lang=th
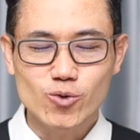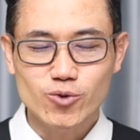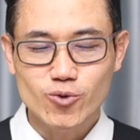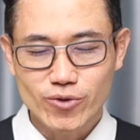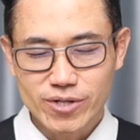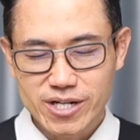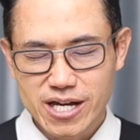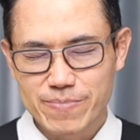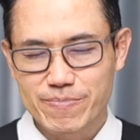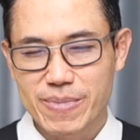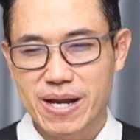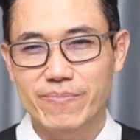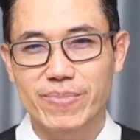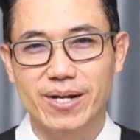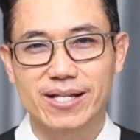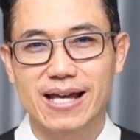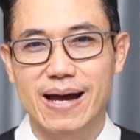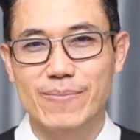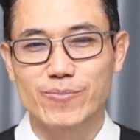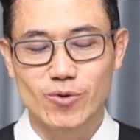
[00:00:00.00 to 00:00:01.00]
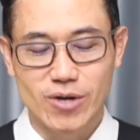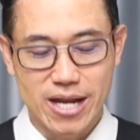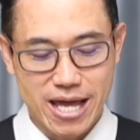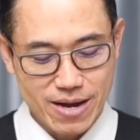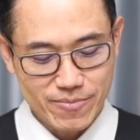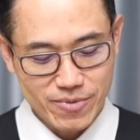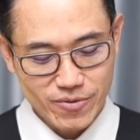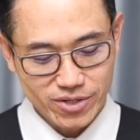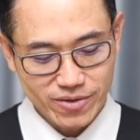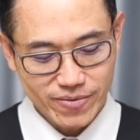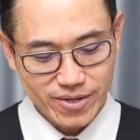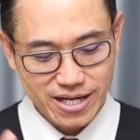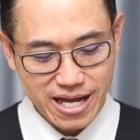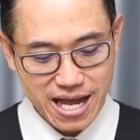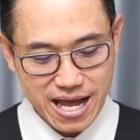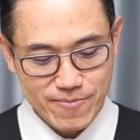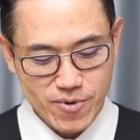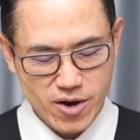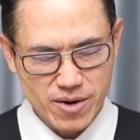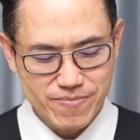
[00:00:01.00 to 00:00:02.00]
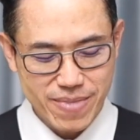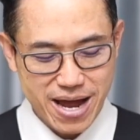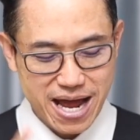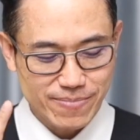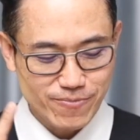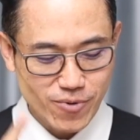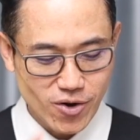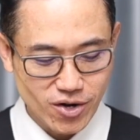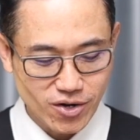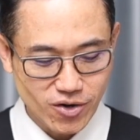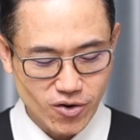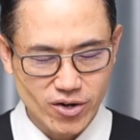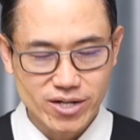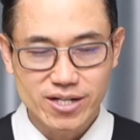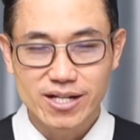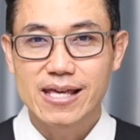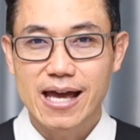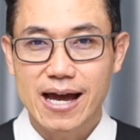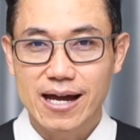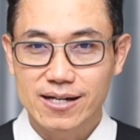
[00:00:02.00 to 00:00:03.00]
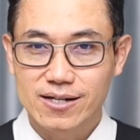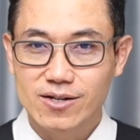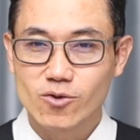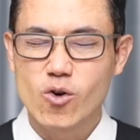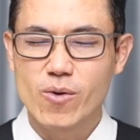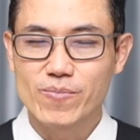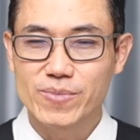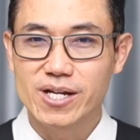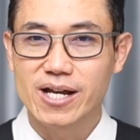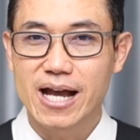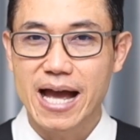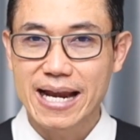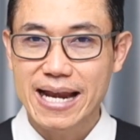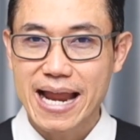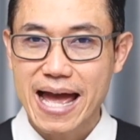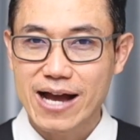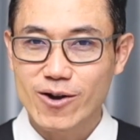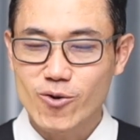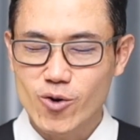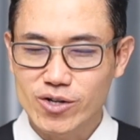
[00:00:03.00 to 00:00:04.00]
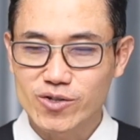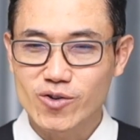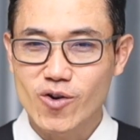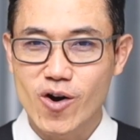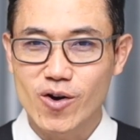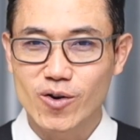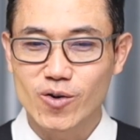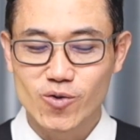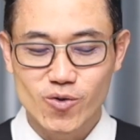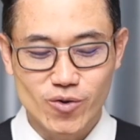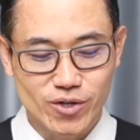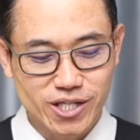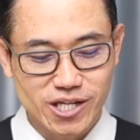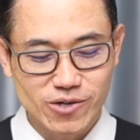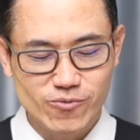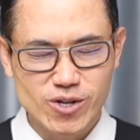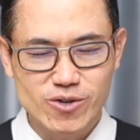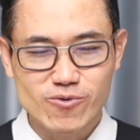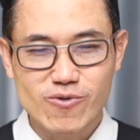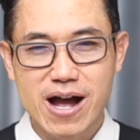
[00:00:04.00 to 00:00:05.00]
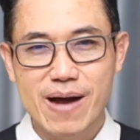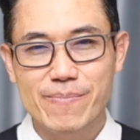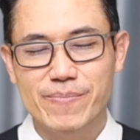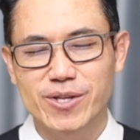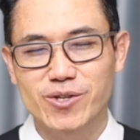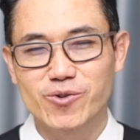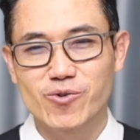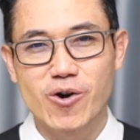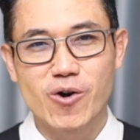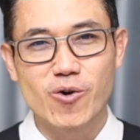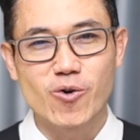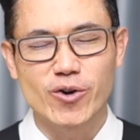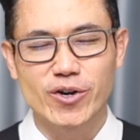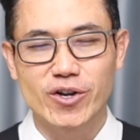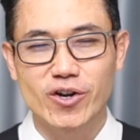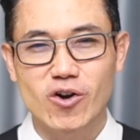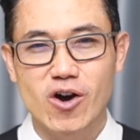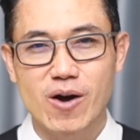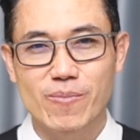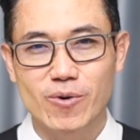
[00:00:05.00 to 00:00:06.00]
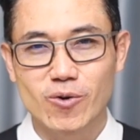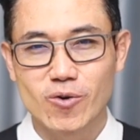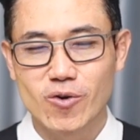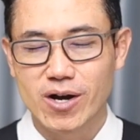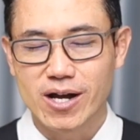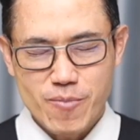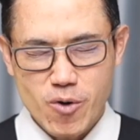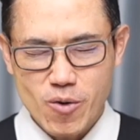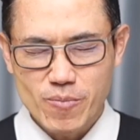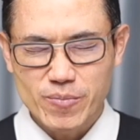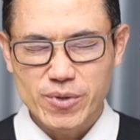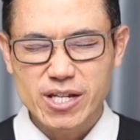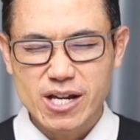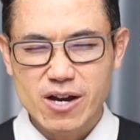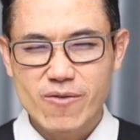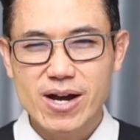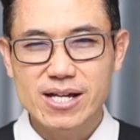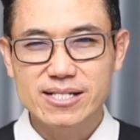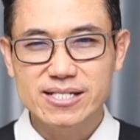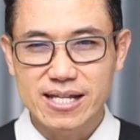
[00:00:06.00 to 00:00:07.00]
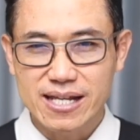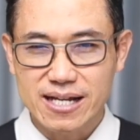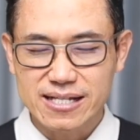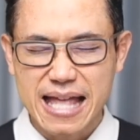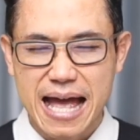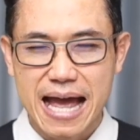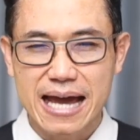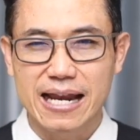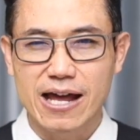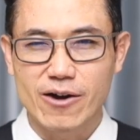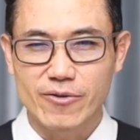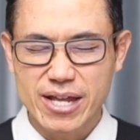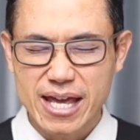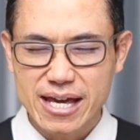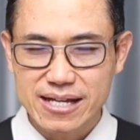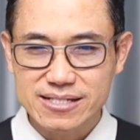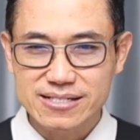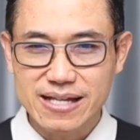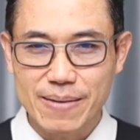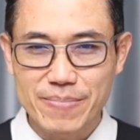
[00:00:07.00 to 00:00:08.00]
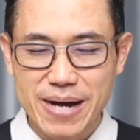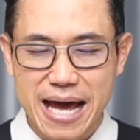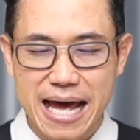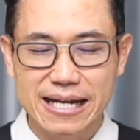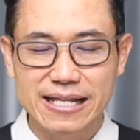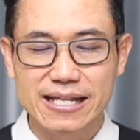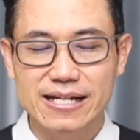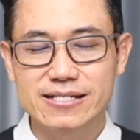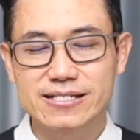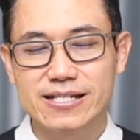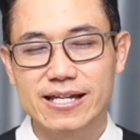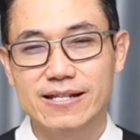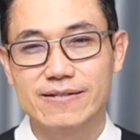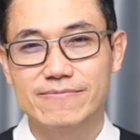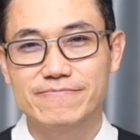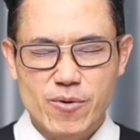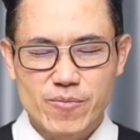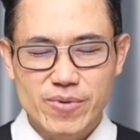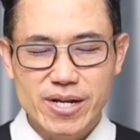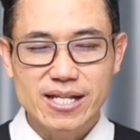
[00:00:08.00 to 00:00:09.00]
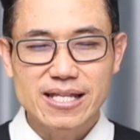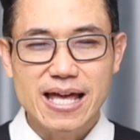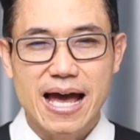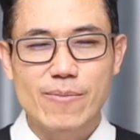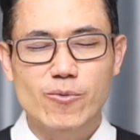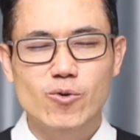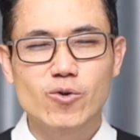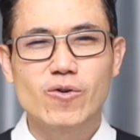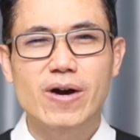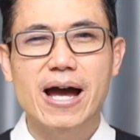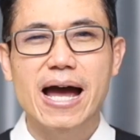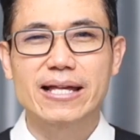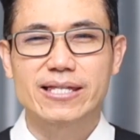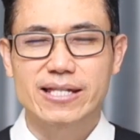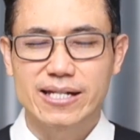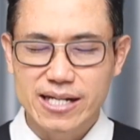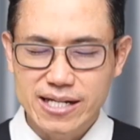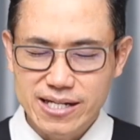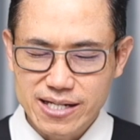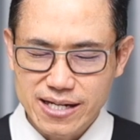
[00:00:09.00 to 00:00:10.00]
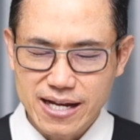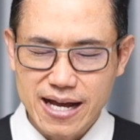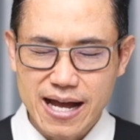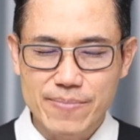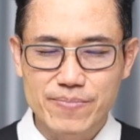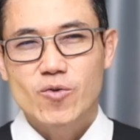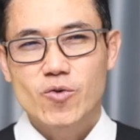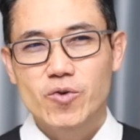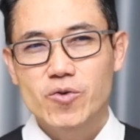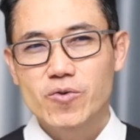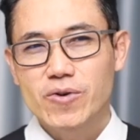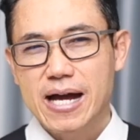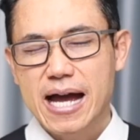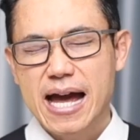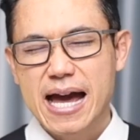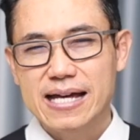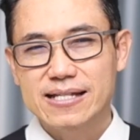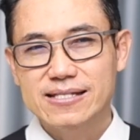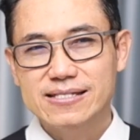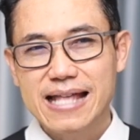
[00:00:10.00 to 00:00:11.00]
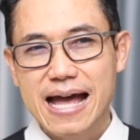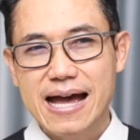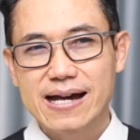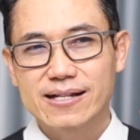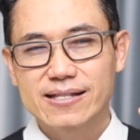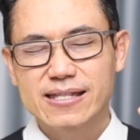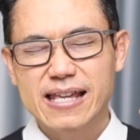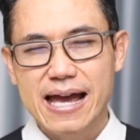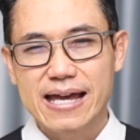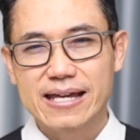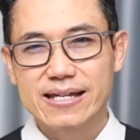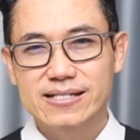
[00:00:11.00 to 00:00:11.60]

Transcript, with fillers: ทุก ๆเดือนเป็นประจำอยู่แล้ว ไม่ว่าจะเป็นค่าผ่อนบ้านผ่อนรถยังรวมถึงอนาคตของลูกชีวิตความเป็นอยู่ของคนในครอบครัว ผมเชื่อว่าสิ่งต่างๆเหล่านี้สำคัญทั้งสิ้น ผมเรียนถามคุณลูกค้าสักนิดหนึ่งครับคุณลูกค้าตั้งใจ